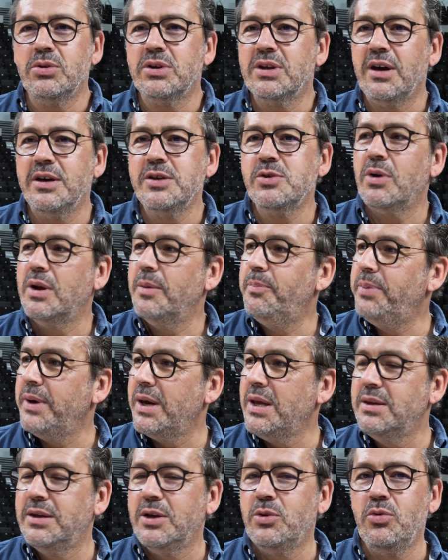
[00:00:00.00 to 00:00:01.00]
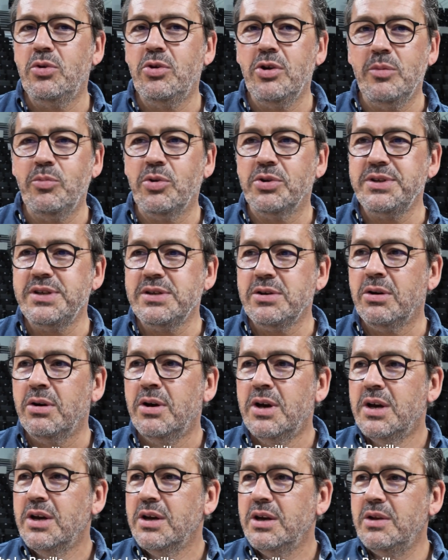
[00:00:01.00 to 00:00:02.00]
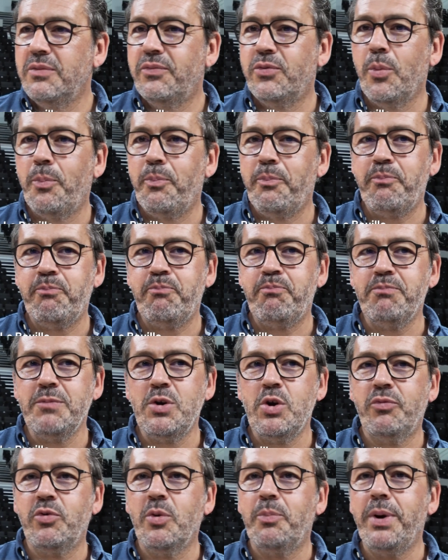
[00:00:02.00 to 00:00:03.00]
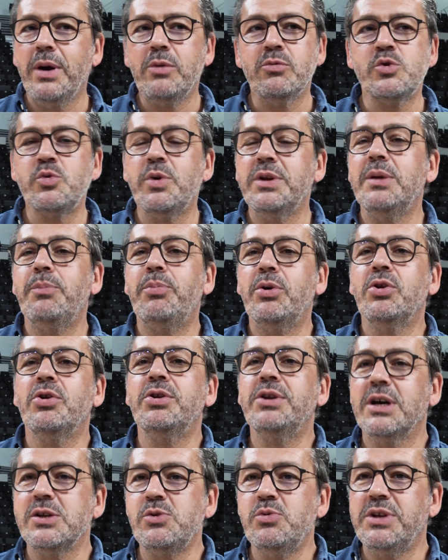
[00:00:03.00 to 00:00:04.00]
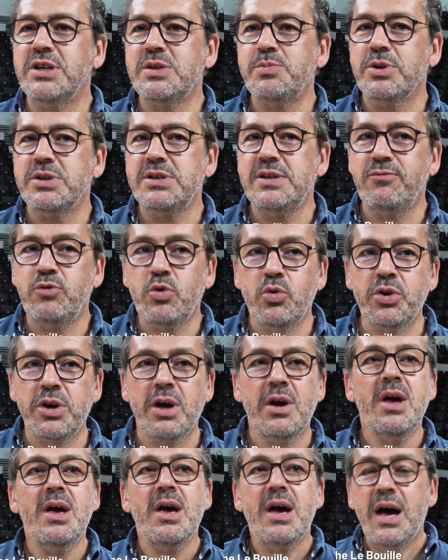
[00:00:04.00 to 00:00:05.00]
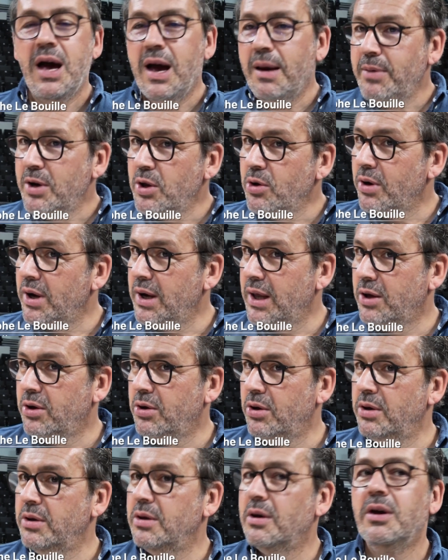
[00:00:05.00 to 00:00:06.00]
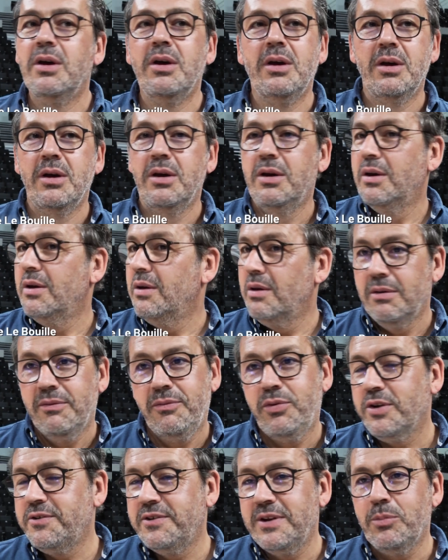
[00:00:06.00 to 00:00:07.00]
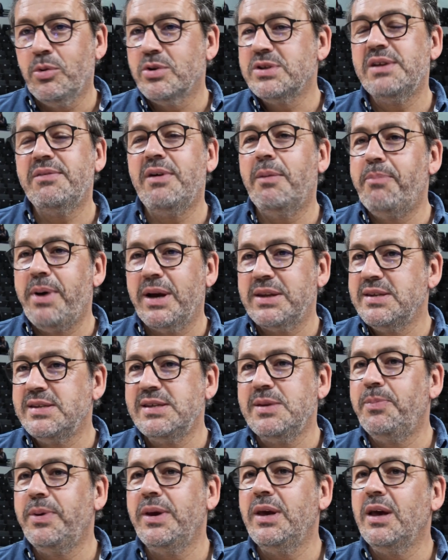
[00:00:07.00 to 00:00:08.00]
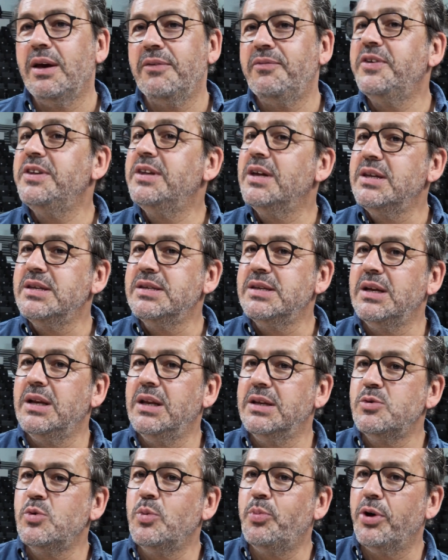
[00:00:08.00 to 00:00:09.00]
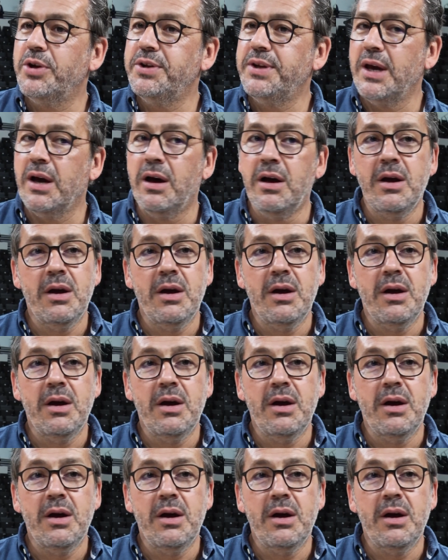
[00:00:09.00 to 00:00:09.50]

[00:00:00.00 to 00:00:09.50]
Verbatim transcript: de travailler sur la pérennité du club en disant il, ne faut pas qu'on soit dépendant des résultats sportifs. Donc améliorer l'accueil, forcément ça va participer à fidéliser les supporters.